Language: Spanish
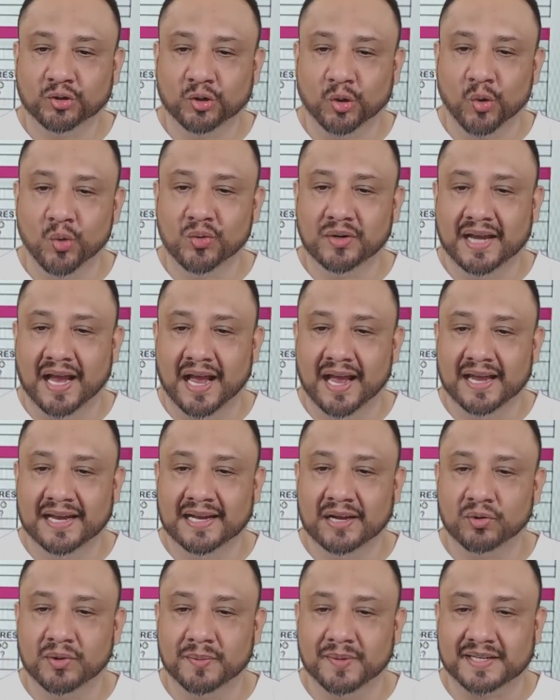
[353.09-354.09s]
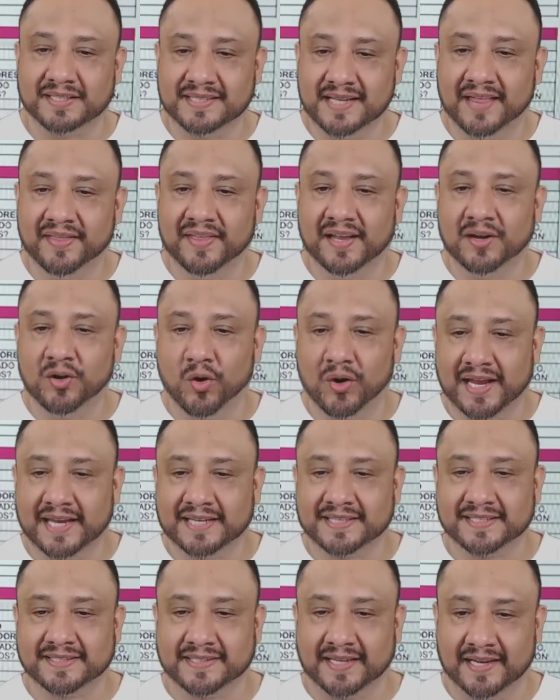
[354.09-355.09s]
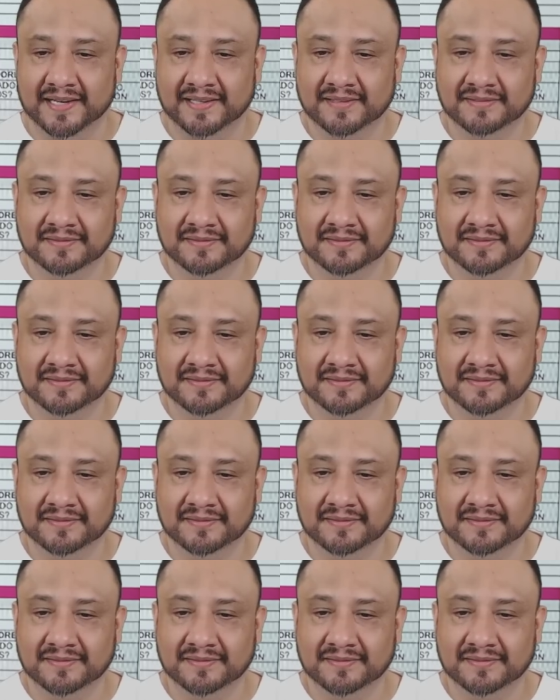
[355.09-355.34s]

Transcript: trunca en la Universidad del Noreste.